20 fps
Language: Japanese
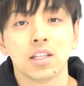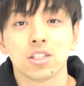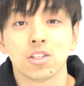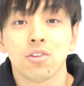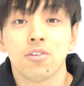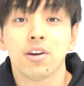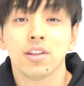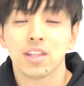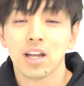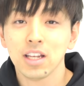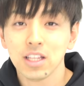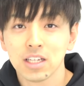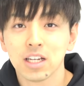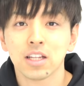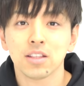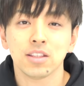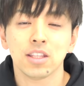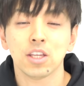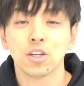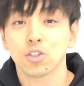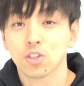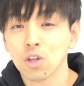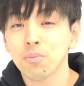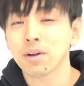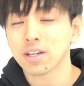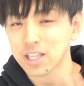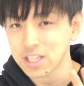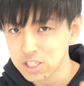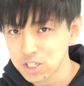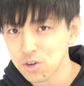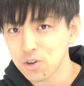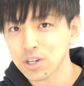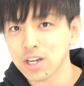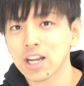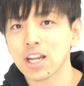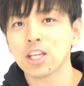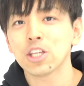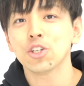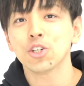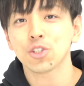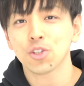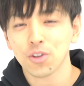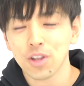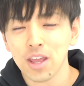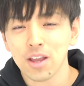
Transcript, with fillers: で、それは何かっていうと、まあ、結論から言うと